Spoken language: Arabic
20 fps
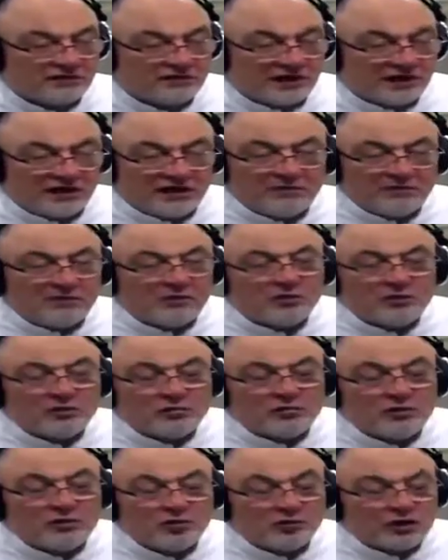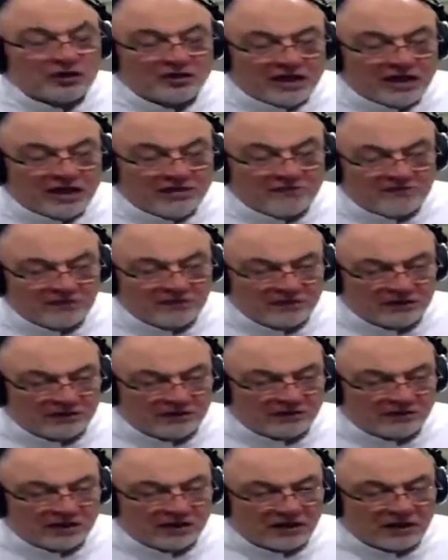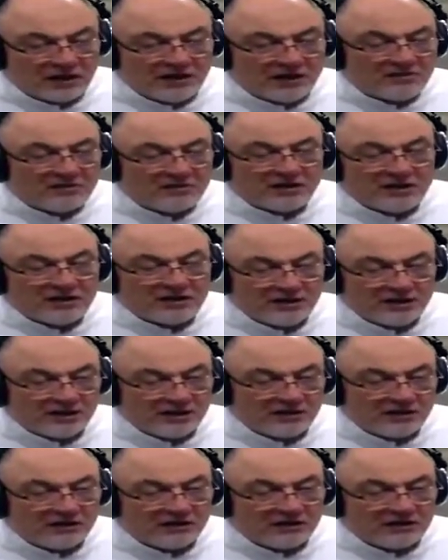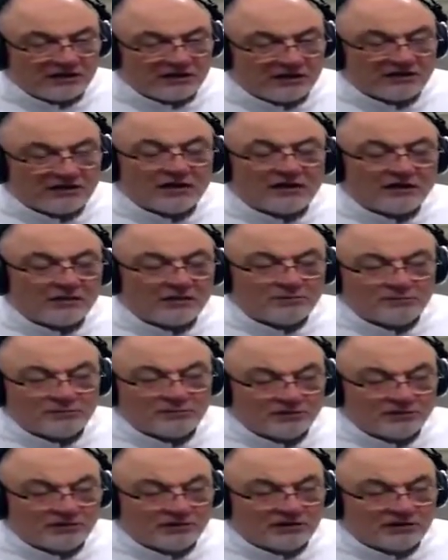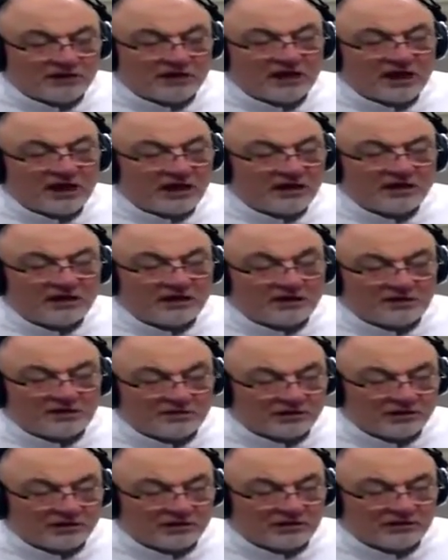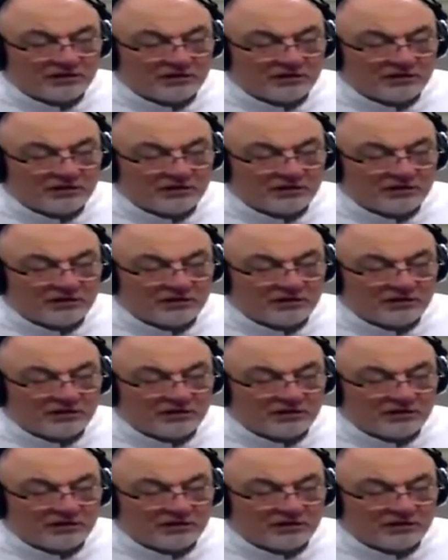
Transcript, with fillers: احنا بينه وبينه ايام ايام قليله يا رب يجي علينا رمضان